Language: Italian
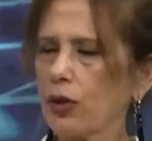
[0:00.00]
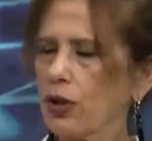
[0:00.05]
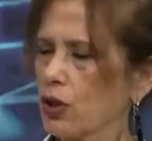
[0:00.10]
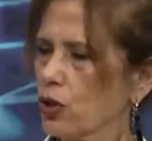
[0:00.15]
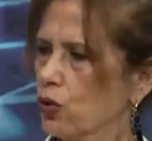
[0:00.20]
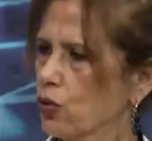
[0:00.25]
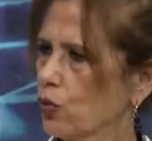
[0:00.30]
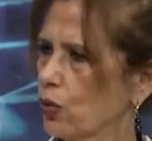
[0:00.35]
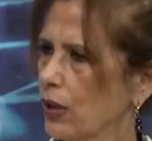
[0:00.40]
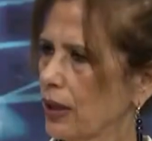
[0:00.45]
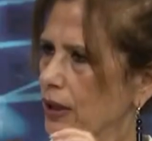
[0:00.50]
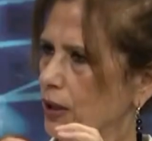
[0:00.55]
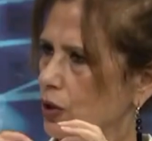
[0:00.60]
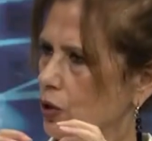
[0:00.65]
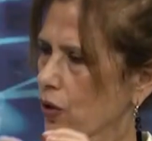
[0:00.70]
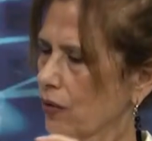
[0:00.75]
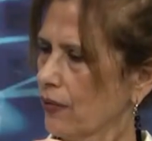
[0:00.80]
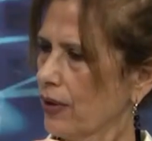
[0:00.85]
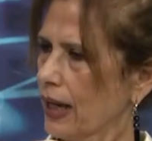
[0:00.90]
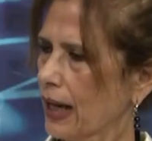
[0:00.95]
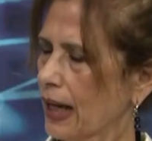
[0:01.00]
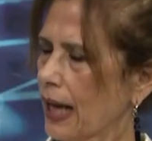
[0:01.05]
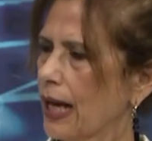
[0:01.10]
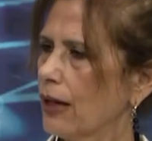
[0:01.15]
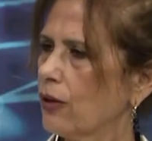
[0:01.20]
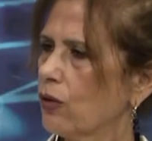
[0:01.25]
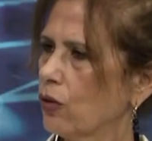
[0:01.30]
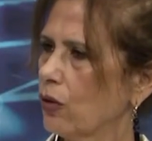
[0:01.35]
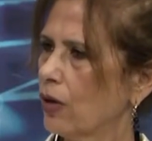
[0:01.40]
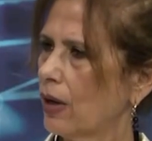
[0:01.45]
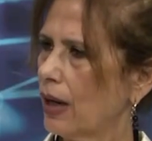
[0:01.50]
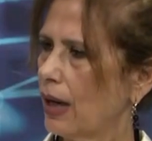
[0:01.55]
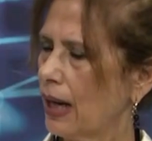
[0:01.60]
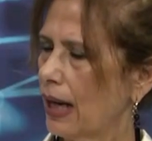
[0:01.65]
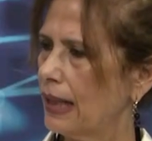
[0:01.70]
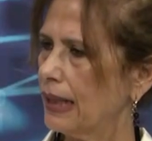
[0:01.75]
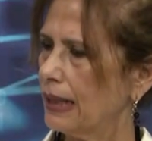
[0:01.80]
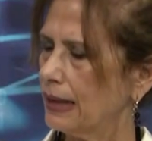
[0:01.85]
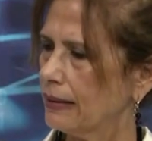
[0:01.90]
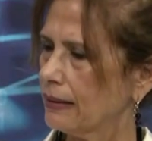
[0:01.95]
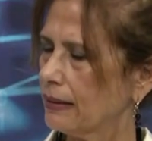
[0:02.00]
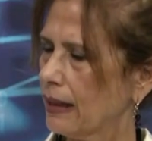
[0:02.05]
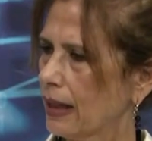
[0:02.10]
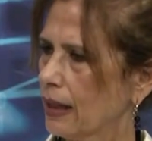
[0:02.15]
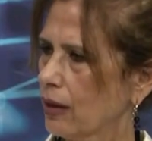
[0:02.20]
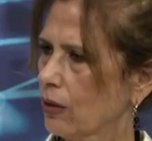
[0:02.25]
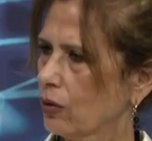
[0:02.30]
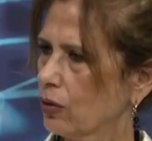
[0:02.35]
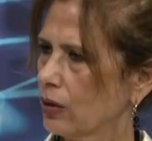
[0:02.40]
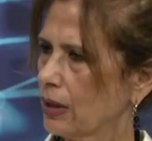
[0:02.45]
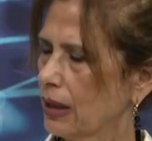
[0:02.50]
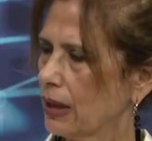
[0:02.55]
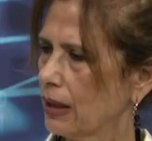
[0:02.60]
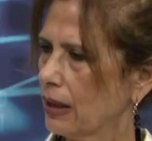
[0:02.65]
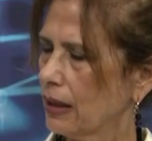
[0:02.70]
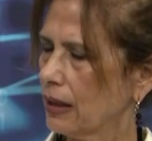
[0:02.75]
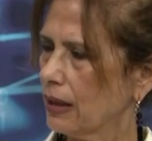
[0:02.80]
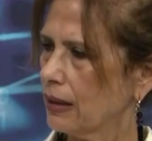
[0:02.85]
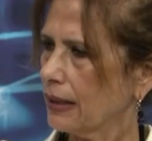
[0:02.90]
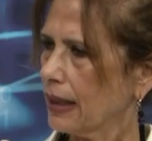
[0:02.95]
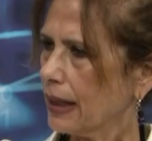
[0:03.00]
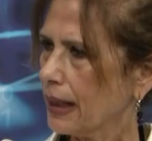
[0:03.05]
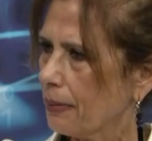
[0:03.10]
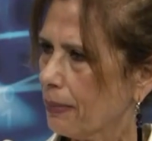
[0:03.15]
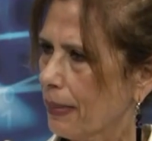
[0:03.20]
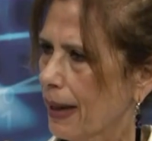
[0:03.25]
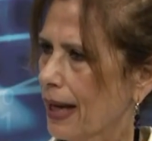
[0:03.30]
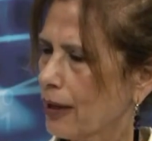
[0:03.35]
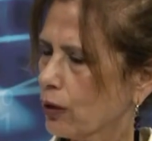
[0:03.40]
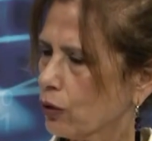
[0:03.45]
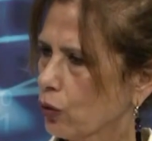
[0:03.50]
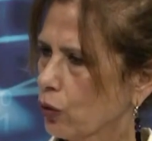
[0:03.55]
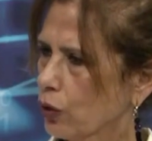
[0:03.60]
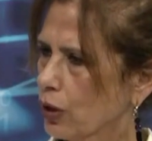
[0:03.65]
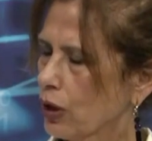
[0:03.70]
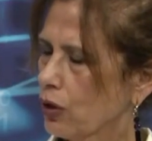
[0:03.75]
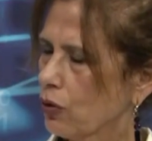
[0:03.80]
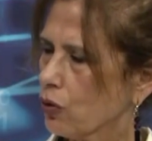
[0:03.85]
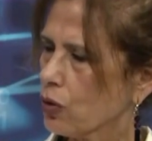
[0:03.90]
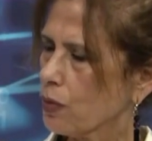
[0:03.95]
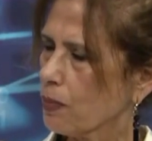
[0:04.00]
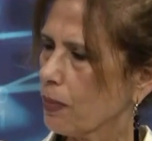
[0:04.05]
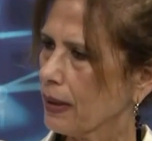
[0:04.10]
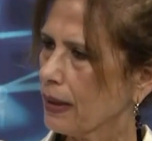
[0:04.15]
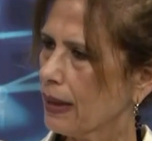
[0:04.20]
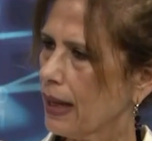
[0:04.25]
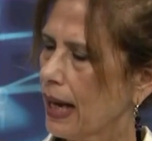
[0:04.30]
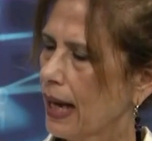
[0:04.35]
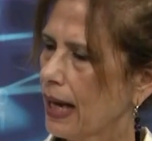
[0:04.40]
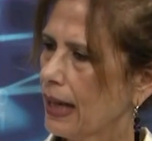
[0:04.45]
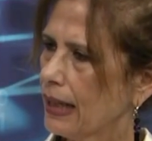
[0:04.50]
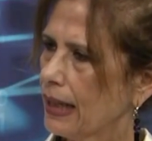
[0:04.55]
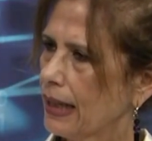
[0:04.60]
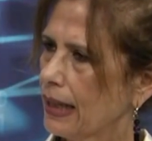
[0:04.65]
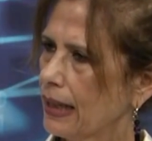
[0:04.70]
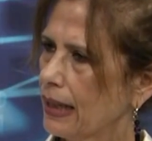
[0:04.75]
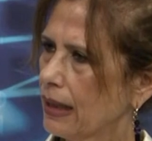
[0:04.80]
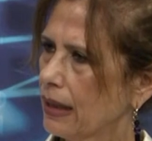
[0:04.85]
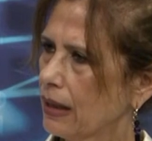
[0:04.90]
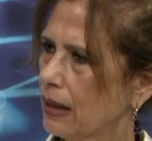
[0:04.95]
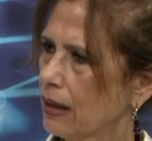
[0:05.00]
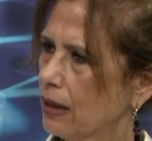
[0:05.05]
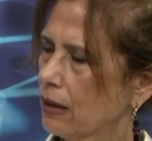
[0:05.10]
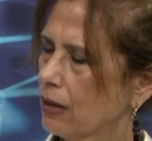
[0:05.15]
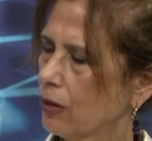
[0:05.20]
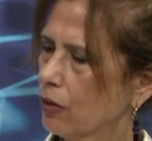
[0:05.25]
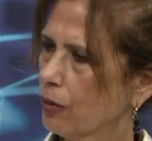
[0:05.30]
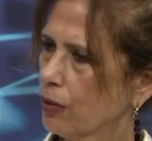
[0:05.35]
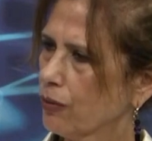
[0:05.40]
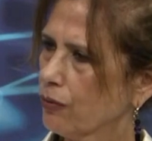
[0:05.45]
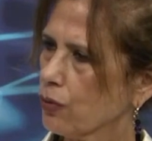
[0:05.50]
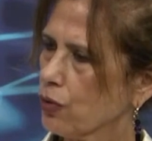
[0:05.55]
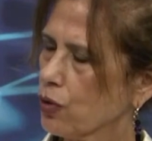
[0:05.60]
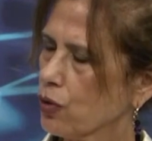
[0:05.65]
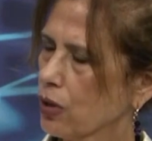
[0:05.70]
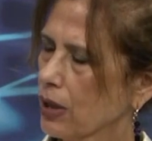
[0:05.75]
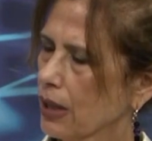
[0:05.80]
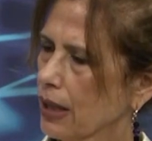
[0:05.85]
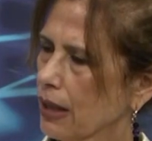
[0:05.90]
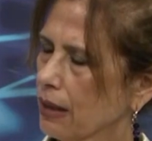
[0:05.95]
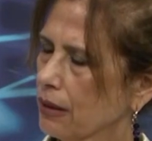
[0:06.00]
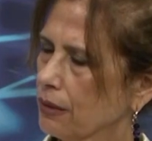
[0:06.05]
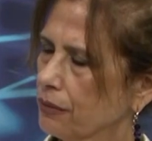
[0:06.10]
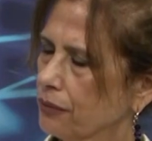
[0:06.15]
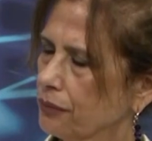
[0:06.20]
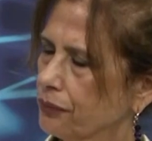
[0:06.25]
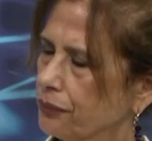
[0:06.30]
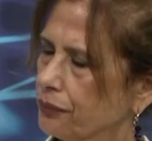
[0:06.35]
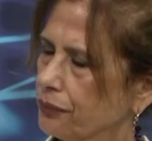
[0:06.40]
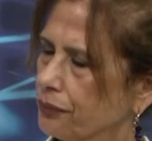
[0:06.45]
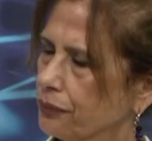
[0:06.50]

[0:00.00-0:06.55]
questi studenti? Cioè verranno all'interno del, del, reparto, in ospedale? Eh, sarà, eh, un, sarà un,